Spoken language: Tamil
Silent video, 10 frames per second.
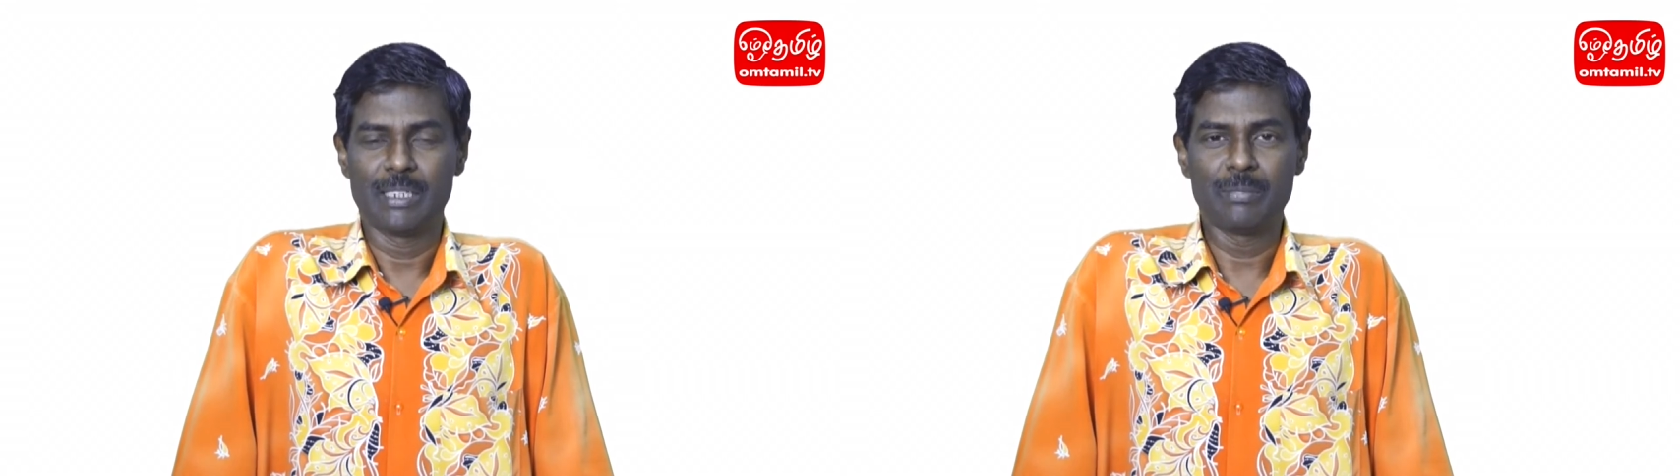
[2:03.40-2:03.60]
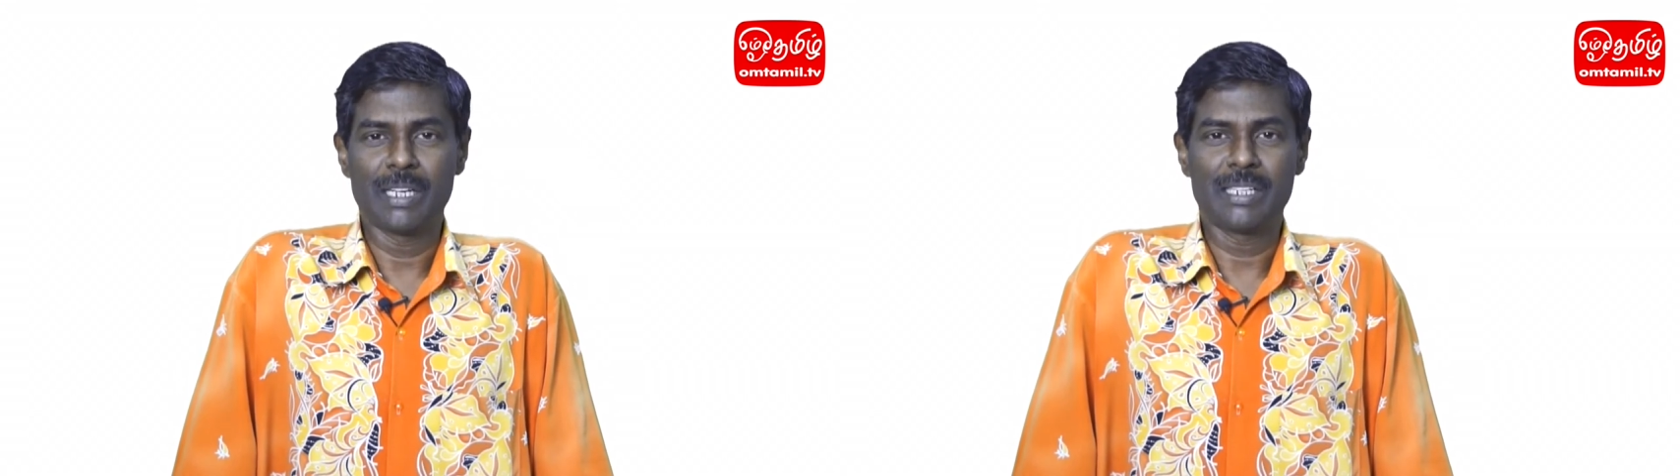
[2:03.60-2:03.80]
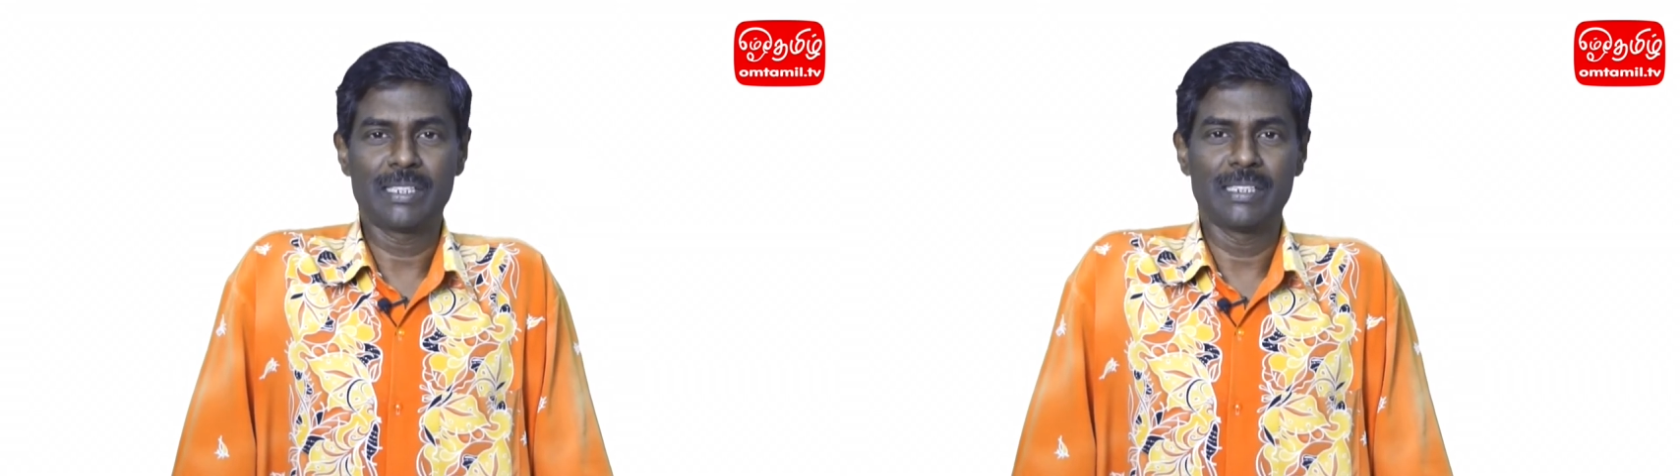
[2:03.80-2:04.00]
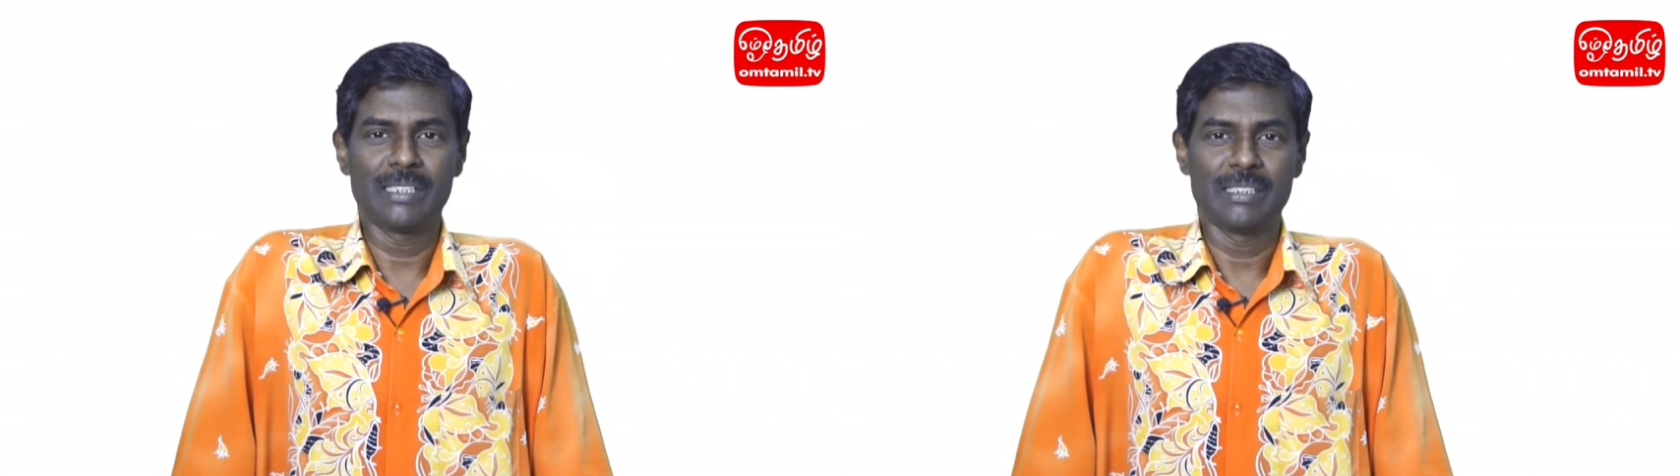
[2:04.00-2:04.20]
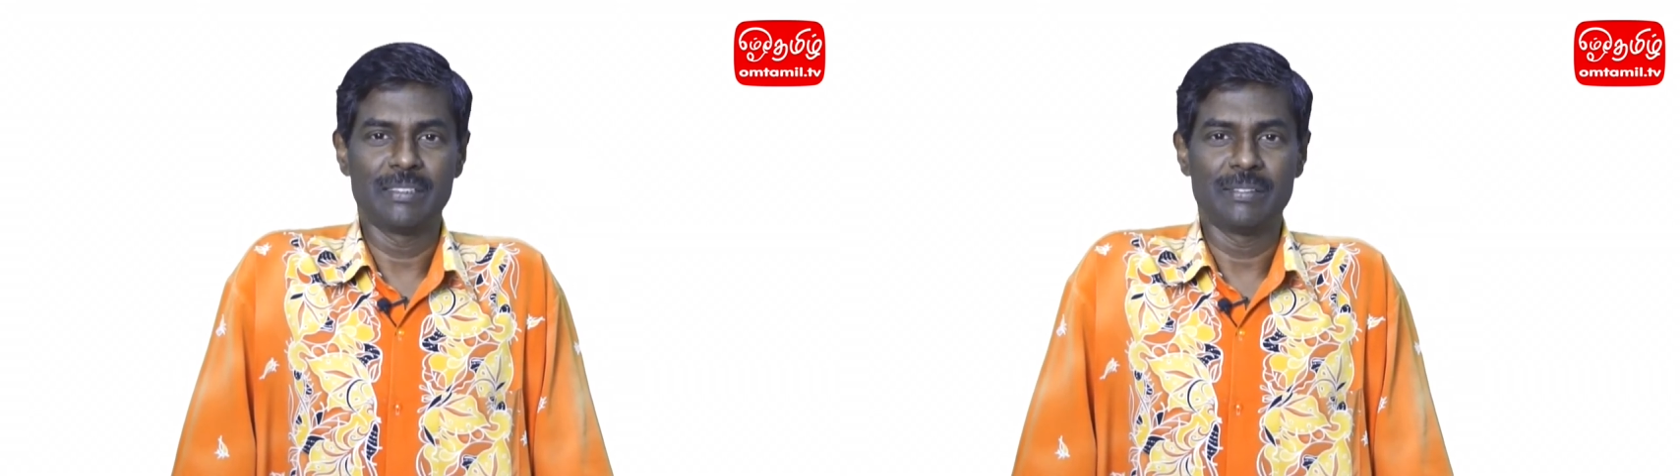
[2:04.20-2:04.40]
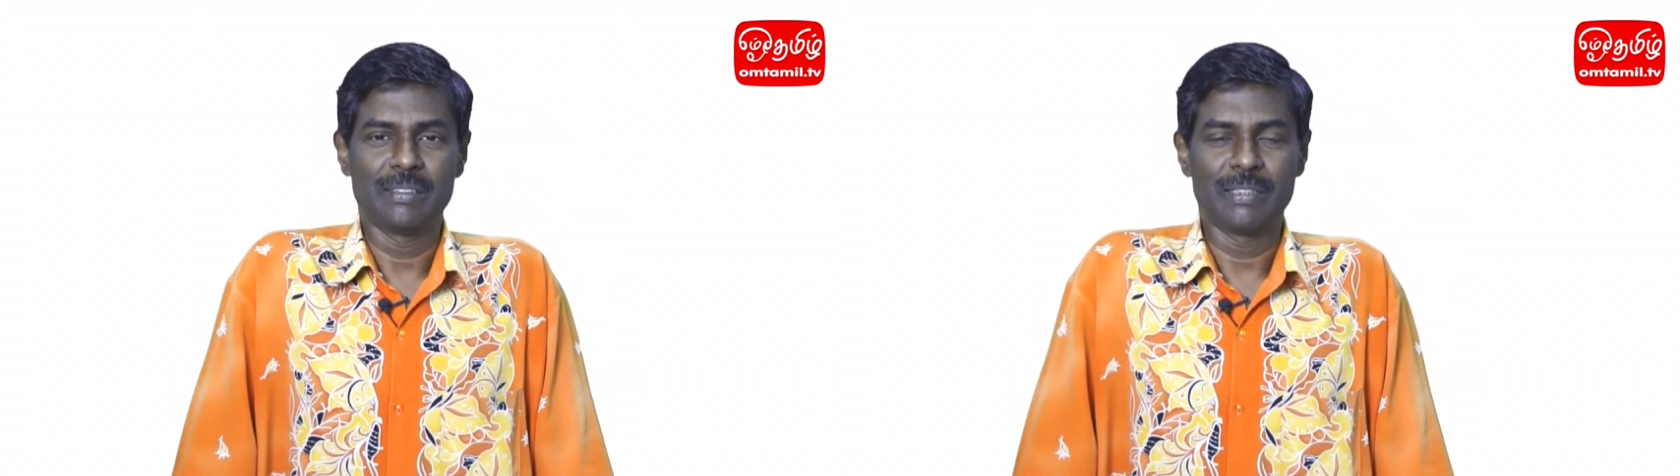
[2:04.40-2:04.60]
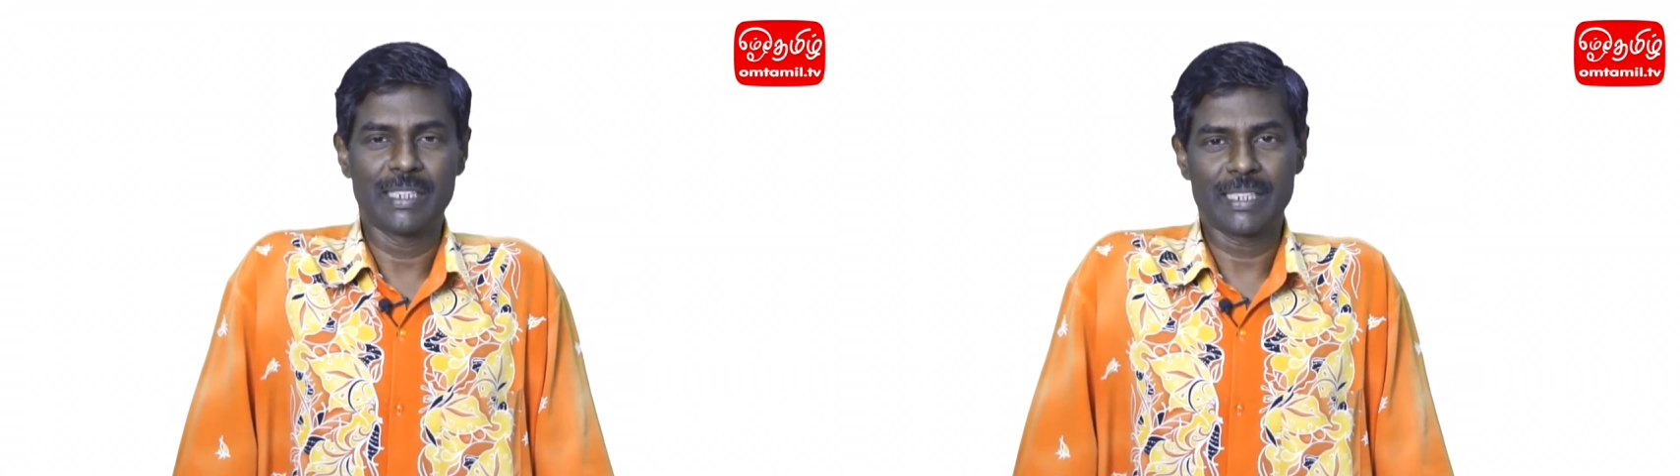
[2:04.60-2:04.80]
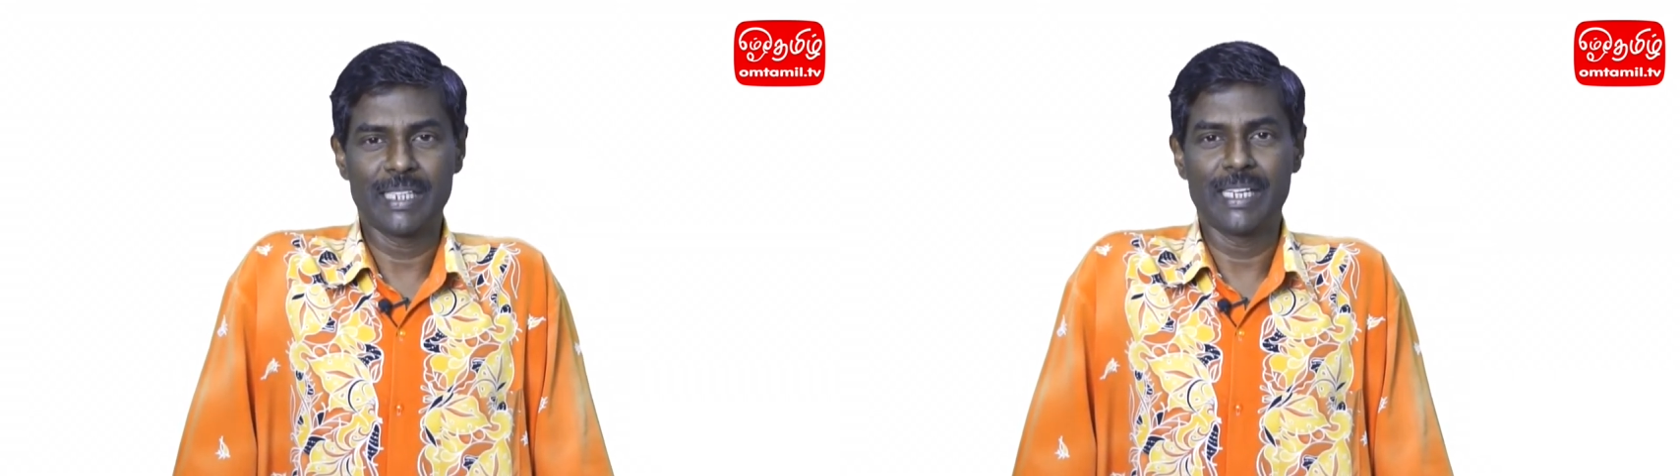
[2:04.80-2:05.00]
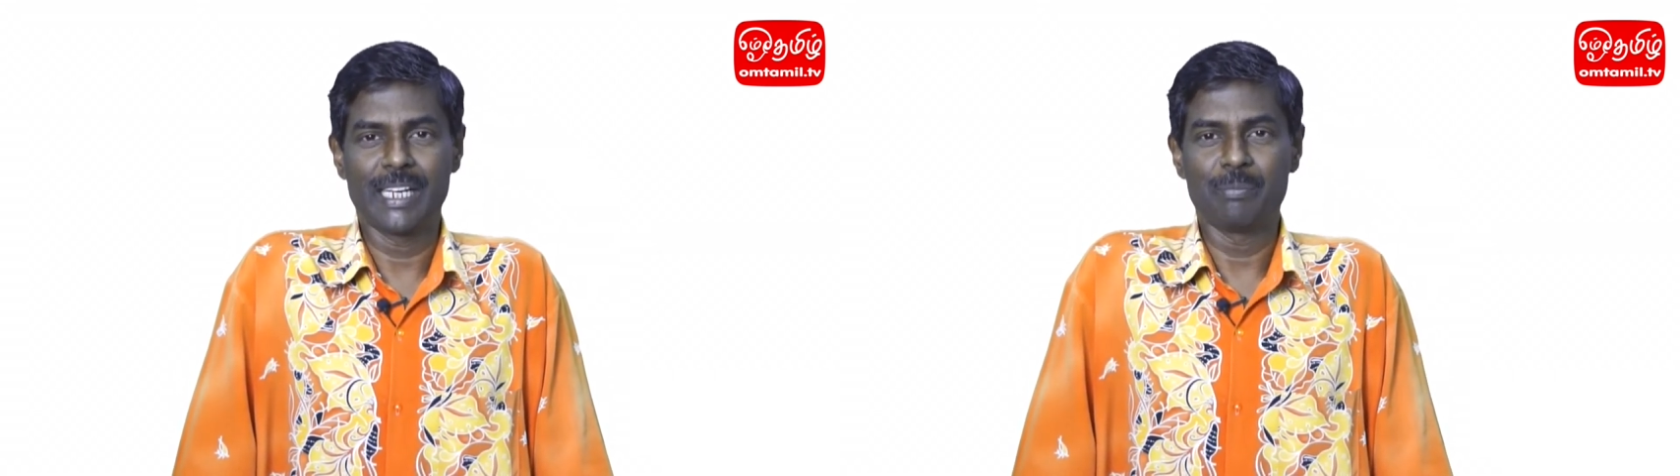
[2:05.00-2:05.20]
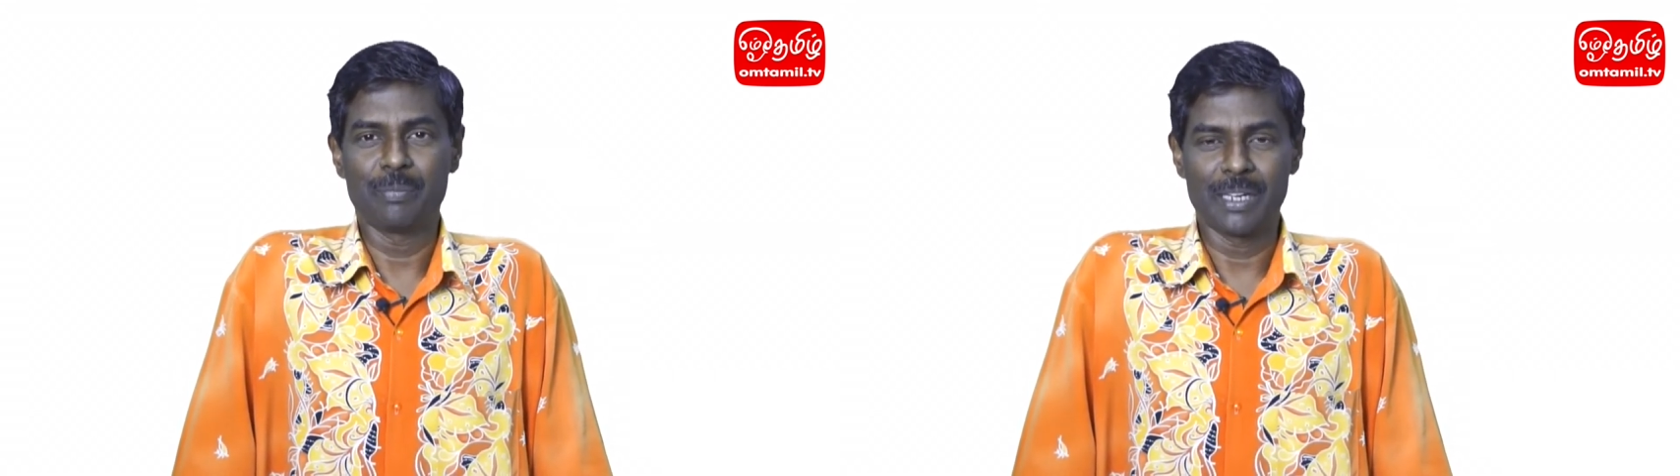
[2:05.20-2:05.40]
நம் நாட்டு வழக்கிலே
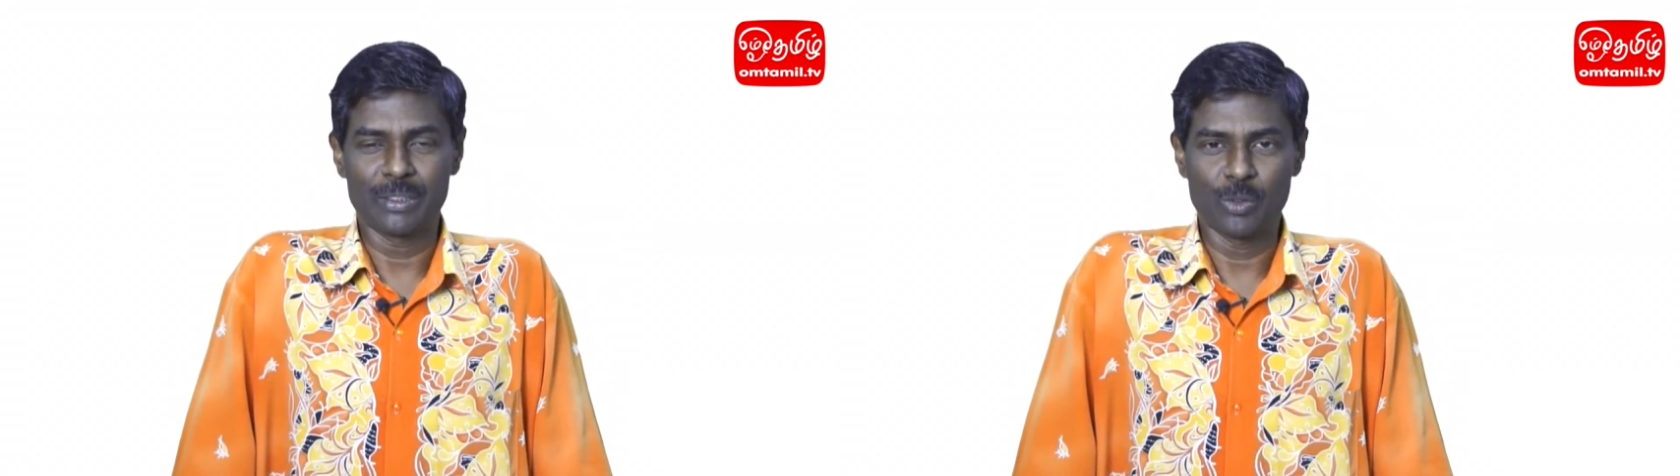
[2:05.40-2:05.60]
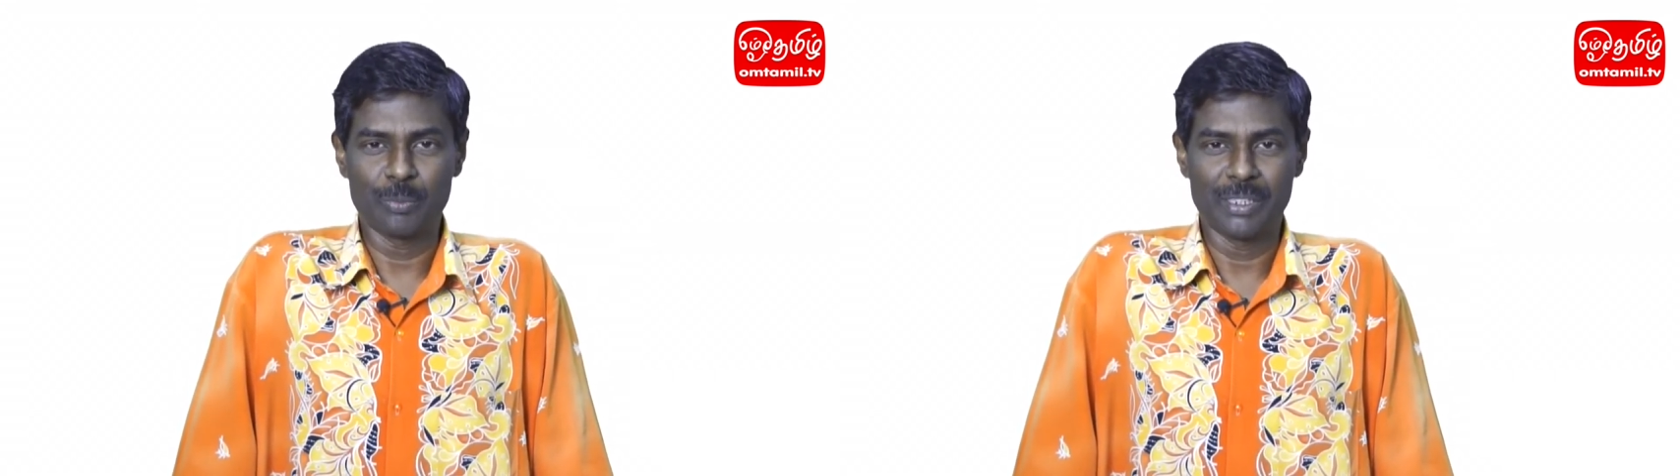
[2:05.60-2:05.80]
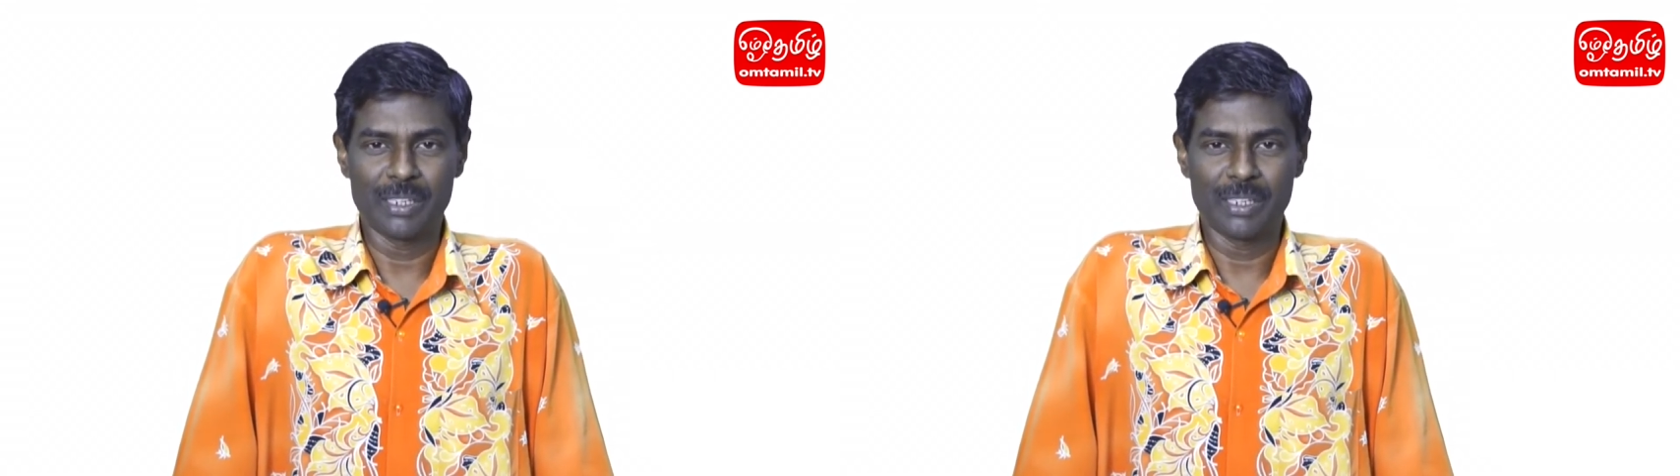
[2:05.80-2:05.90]
நாம் பார்த்தோம்